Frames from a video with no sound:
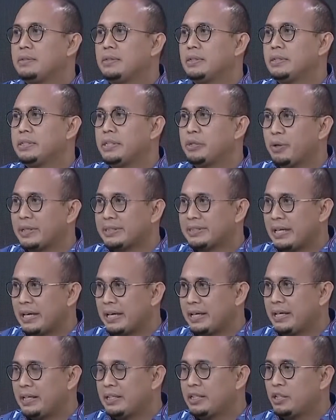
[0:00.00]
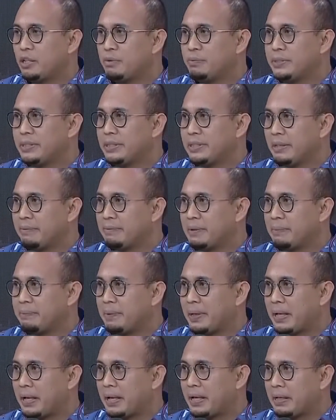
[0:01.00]
Jiwasraya di Komisi 6
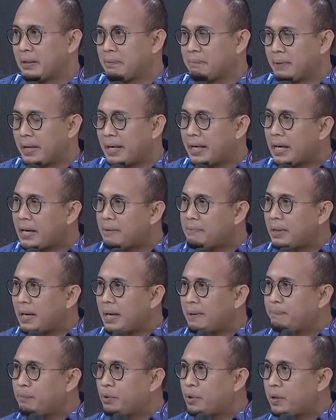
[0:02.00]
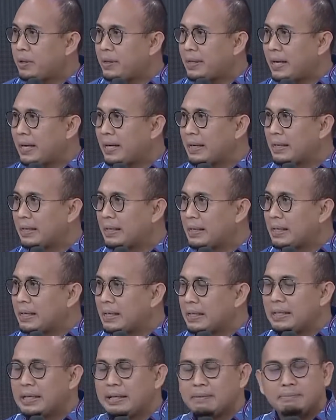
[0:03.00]
DPR RI. Mereka melaporkan
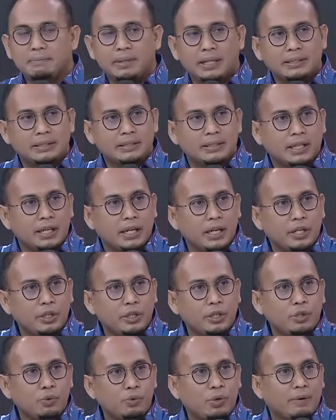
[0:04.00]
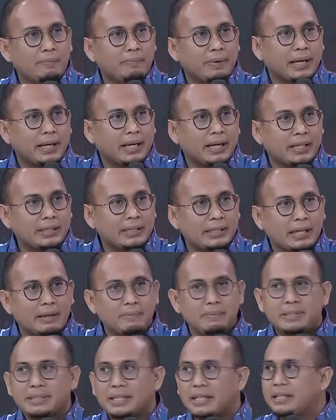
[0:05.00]
16 triliun uang mereka tidak
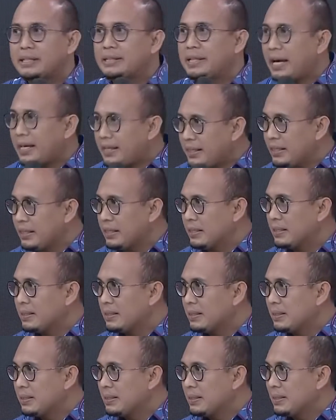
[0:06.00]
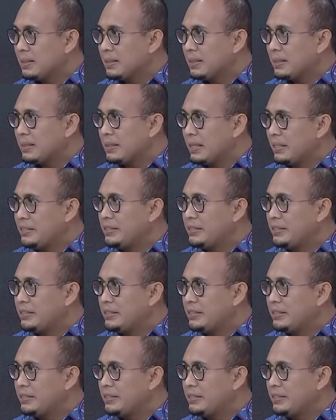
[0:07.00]
bisa ditagih ke